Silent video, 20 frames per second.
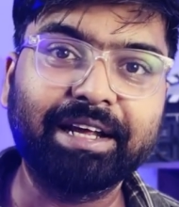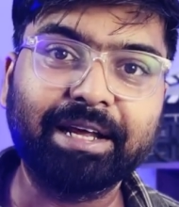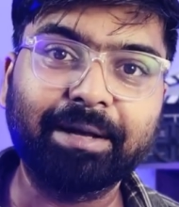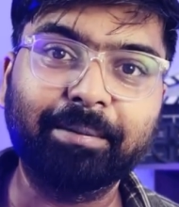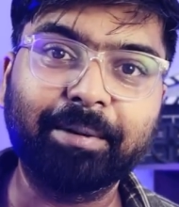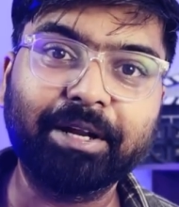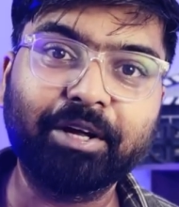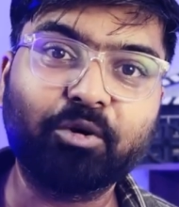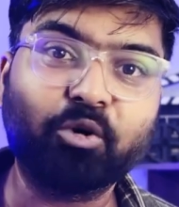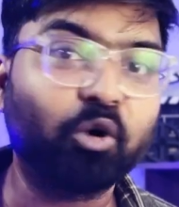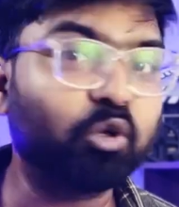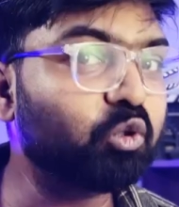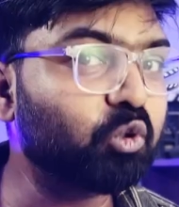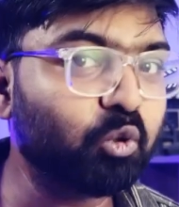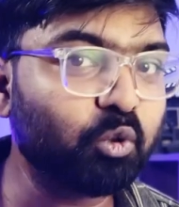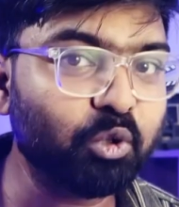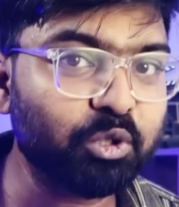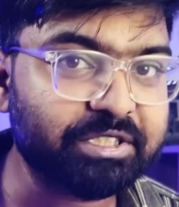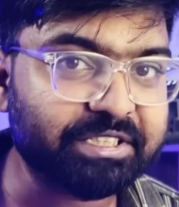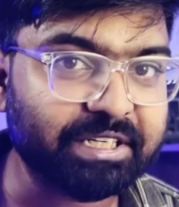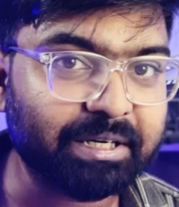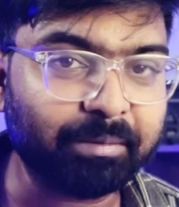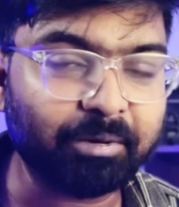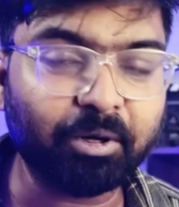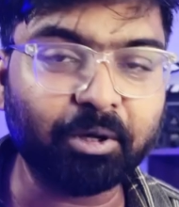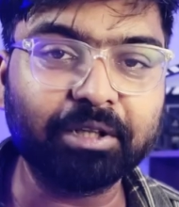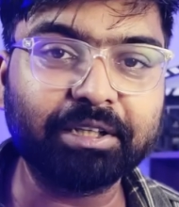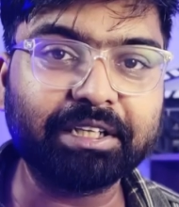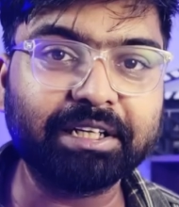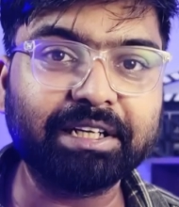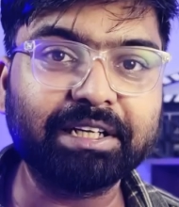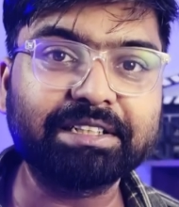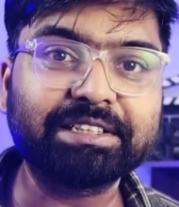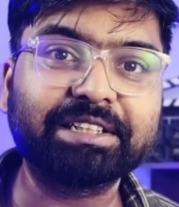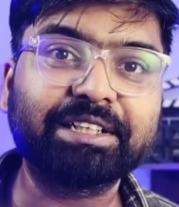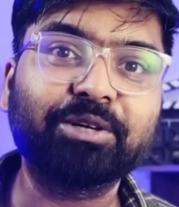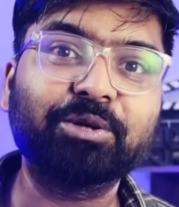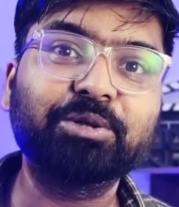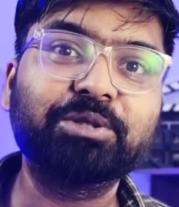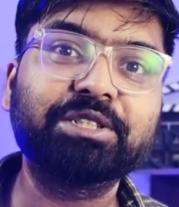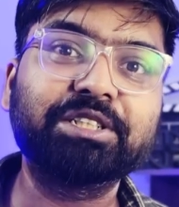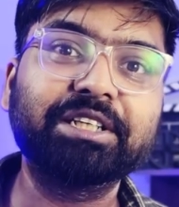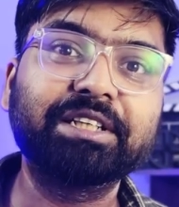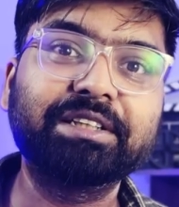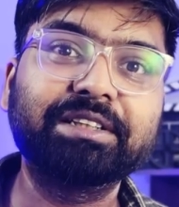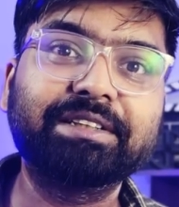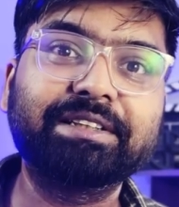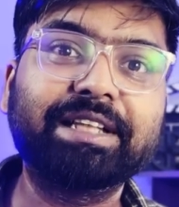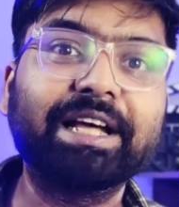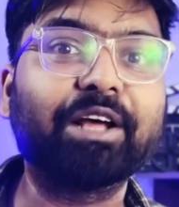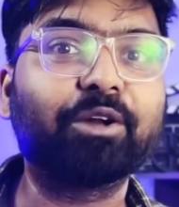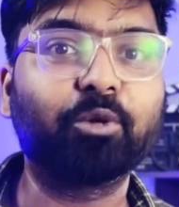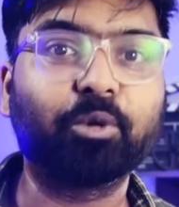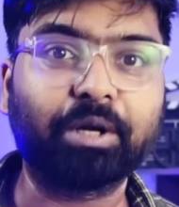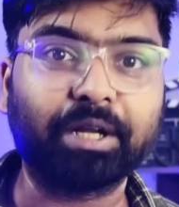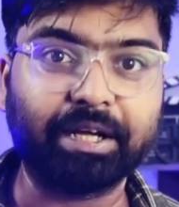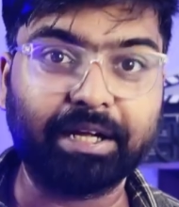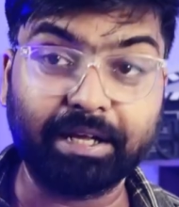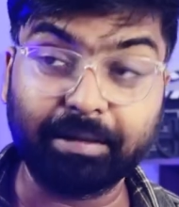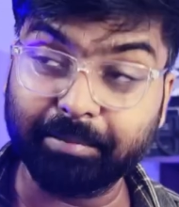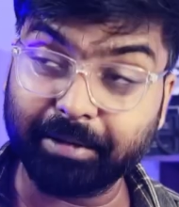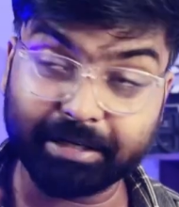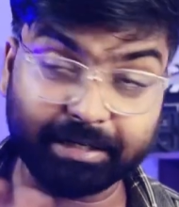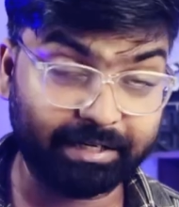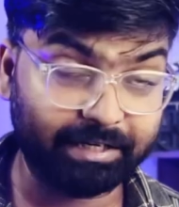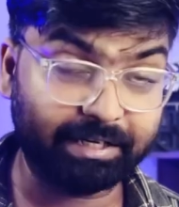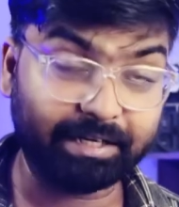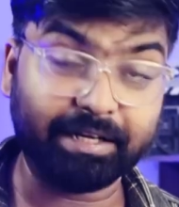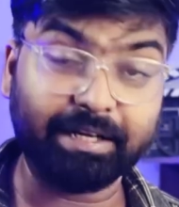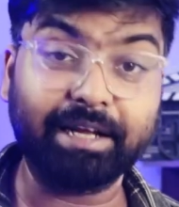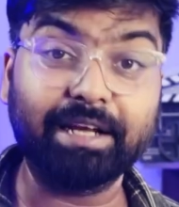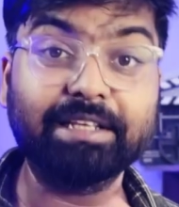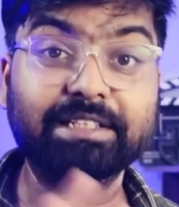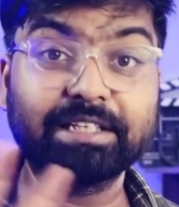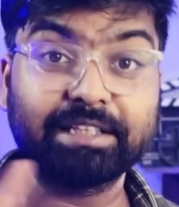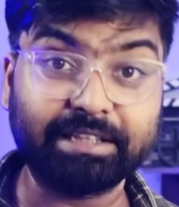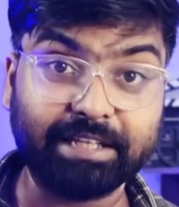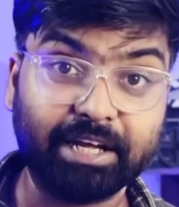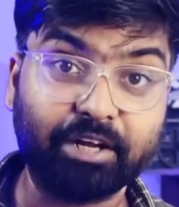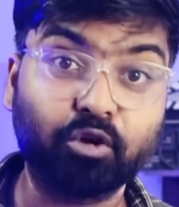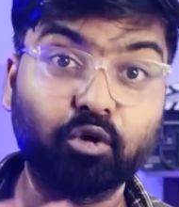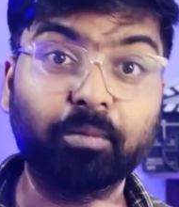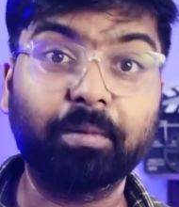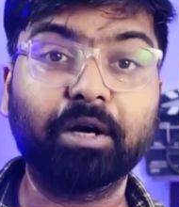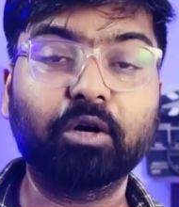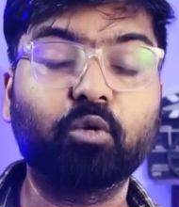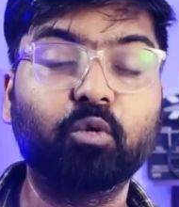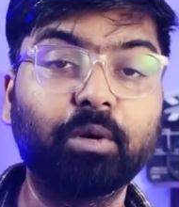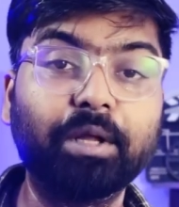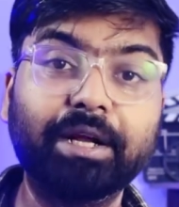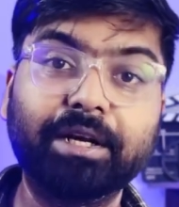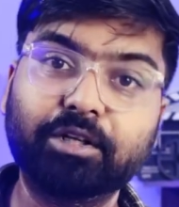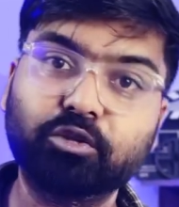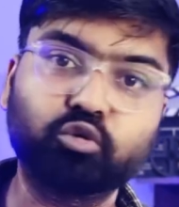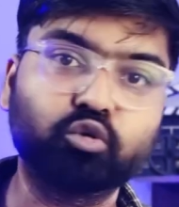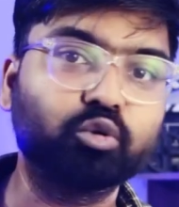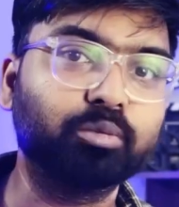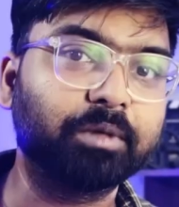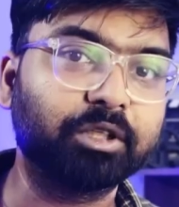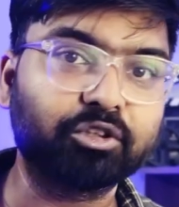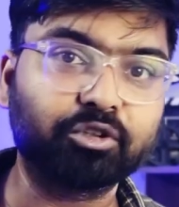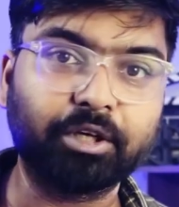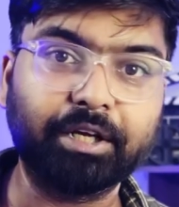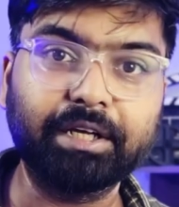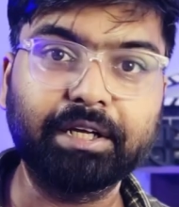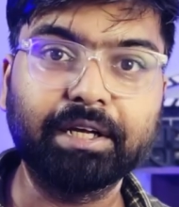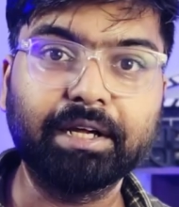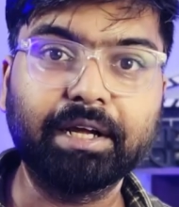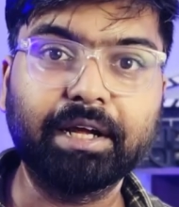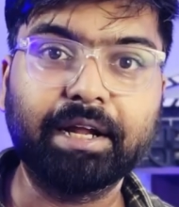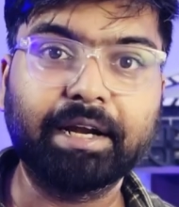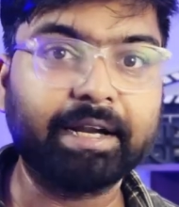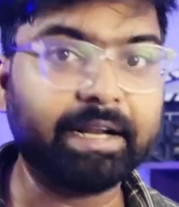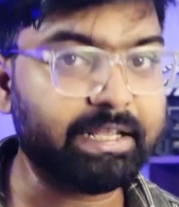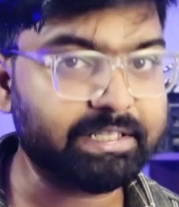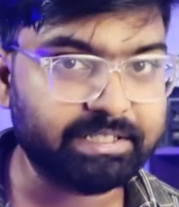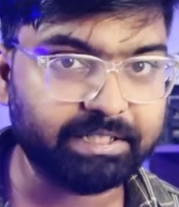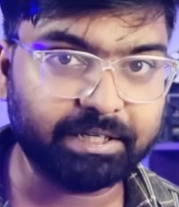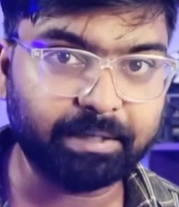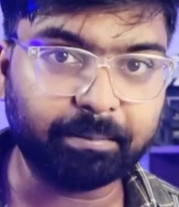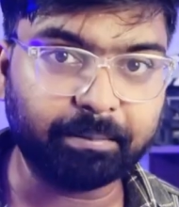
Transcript: এবারে কতগুলো সিনেমা হল থেকে সেটা হচ্ছে তেরোটা এবারে এই যে তেরো বা কুড়ি এটা শুধুমাত্র এই ন্যাশনাল